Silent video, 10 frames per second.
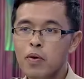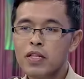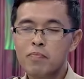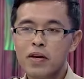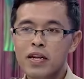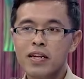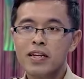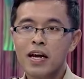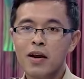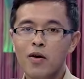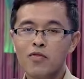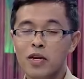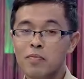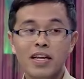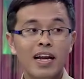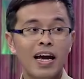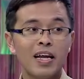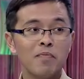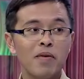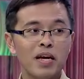ว่าจะเป็นนักร้องศิลปินดาราเนี่ย
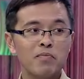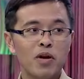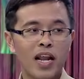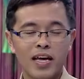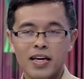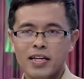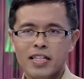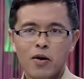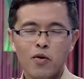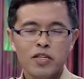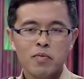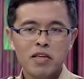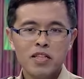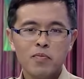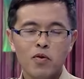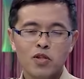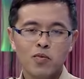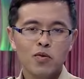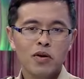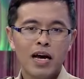เขาไปกันหมดแหละ แต่คนที่จะมีอิทธิพลต่อ
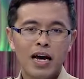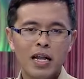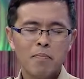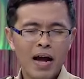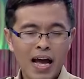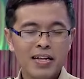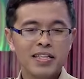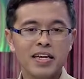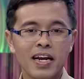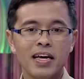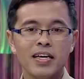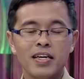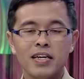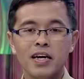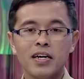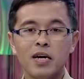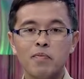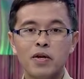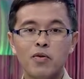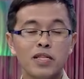ผู้ต้องขังได้มากจริงๆนะก็คือเป็
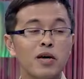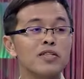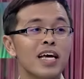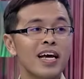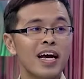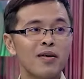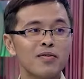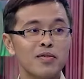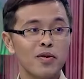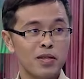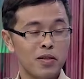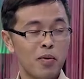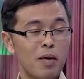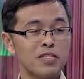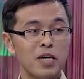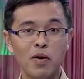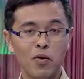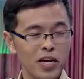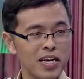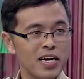นคนที่เข้าใจเขา โดยที่ความเชื่อว่าคน
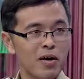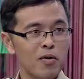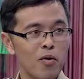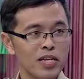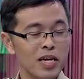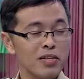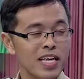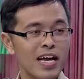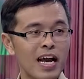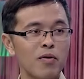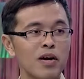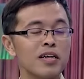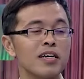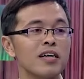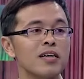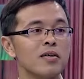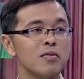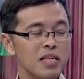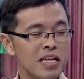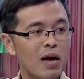คนนี้คือคนที่เข้าใจเขาก็คือสิธิ์เก่า
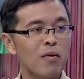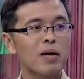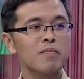สิธิ์เก่าครับ